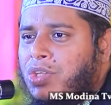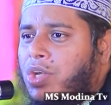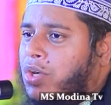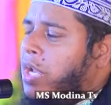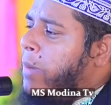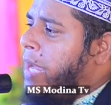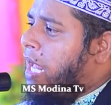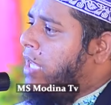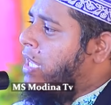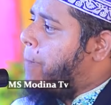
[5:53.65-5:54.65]
তখন আমার
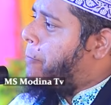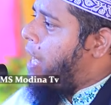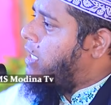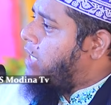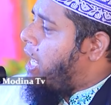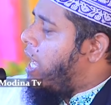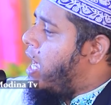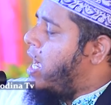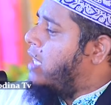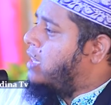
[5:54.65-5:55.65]
আল্লাহ পাল্টা
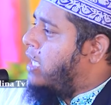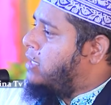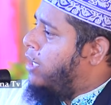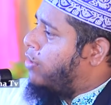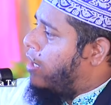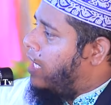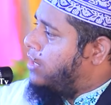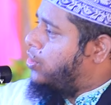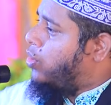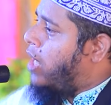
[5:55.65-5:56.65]
আয়াত নাজিল
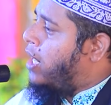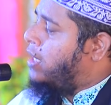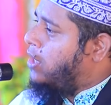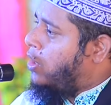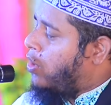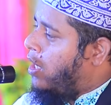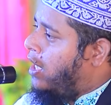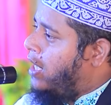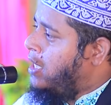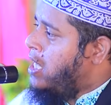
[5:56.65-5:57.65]
করলেন সুরা নাজিল
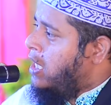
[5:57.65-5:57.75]
করলেন